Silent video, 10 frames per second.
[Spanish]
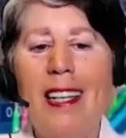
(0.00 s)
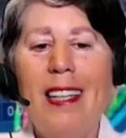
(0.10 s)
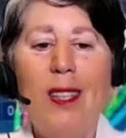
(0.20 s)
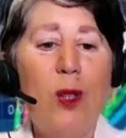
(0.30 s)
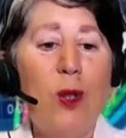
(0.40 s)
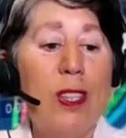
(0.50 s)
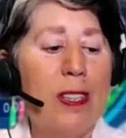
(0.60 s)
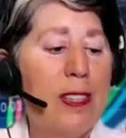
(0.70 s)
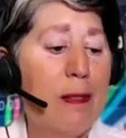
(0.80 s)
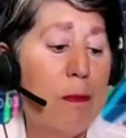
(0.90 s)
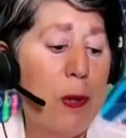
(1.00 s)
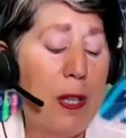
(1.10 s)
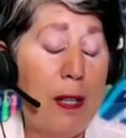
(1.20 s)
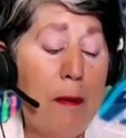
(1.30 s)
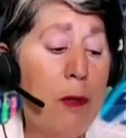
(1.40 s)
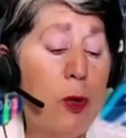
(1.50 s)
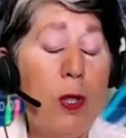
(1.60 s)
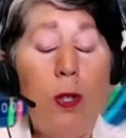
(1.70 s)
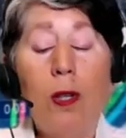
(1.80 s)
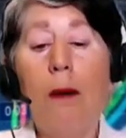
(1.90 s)
Entonces, por ejemplo,
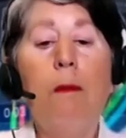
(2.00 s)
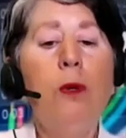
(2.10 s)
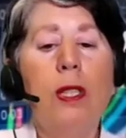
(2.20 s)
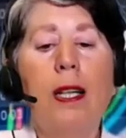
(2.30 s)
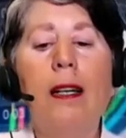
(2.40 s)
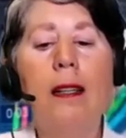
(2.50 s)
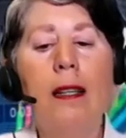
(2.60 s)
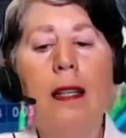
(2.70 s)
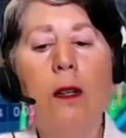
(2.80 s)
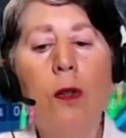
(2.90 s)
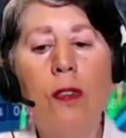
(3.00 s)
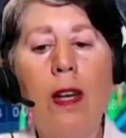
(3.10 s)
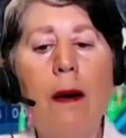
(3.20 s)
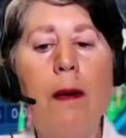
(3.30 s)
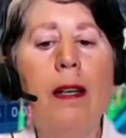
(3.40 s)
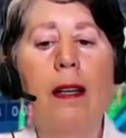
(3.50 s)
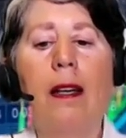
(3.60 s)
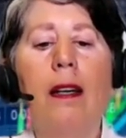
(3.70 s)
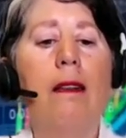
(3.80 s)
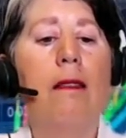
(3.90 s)
yo creo que hay mucha gente que no sabe
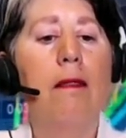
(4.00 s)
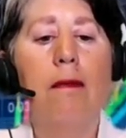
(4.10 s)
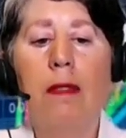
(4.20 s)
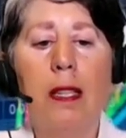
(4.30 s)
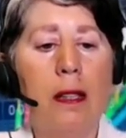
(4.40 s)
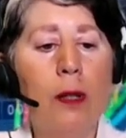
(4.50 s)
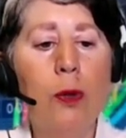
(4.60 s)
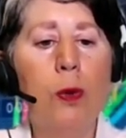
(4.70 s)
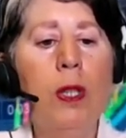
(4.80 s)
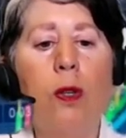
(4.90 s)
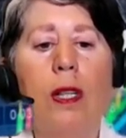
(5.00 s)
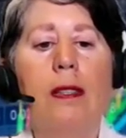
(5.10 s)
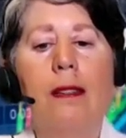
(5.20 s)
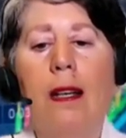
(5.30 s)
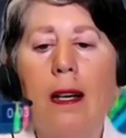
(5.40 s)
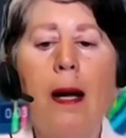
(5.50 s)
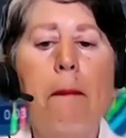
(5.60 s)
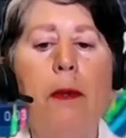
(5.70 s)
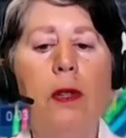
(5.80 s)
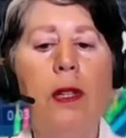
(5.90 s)
que Estados Unidos, que es la
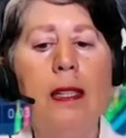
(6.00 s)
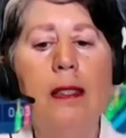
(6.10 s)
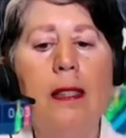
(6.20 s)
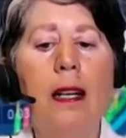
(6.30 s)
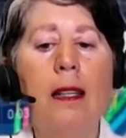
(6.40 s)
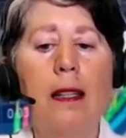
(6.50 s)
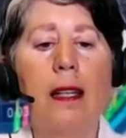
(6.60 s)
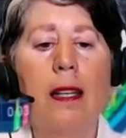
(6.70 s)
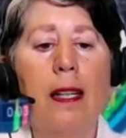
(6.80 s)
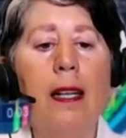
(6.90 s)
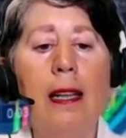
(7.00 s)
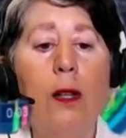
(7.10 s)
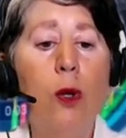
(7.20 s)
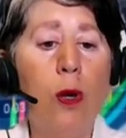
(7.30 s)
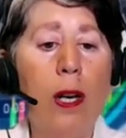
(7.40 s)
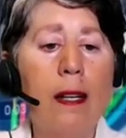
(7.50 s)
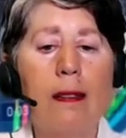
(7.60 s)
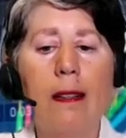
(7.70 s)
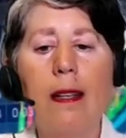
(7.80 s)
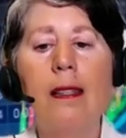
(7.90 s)
gran potencia que genera el
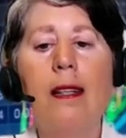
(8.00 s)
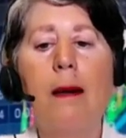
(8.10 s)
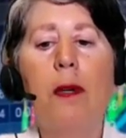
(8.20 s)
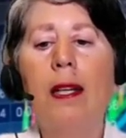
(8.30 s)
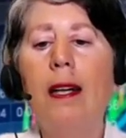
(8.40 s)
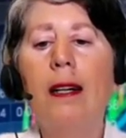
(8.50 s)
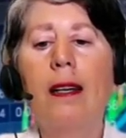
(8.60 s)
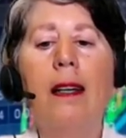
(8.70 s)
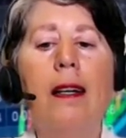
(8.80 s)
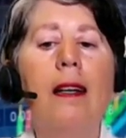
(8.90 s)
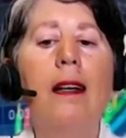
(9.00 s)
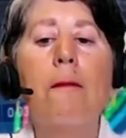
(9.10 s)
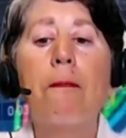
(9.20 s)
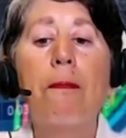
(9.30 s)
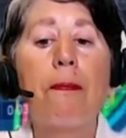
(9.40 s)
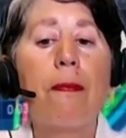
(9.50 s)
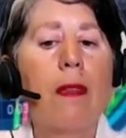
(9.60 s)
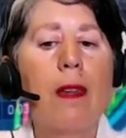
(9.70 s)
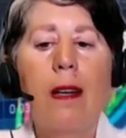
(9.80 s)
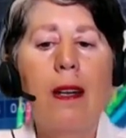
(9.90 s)
dólar, que es la moneda que
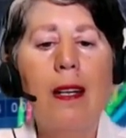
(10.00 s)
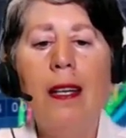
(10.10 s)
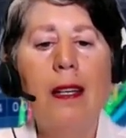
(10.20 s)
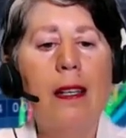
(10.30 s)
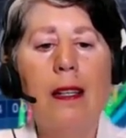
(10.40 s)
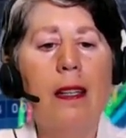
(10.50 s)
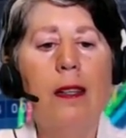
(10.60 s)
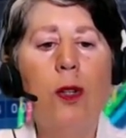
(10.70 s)
rige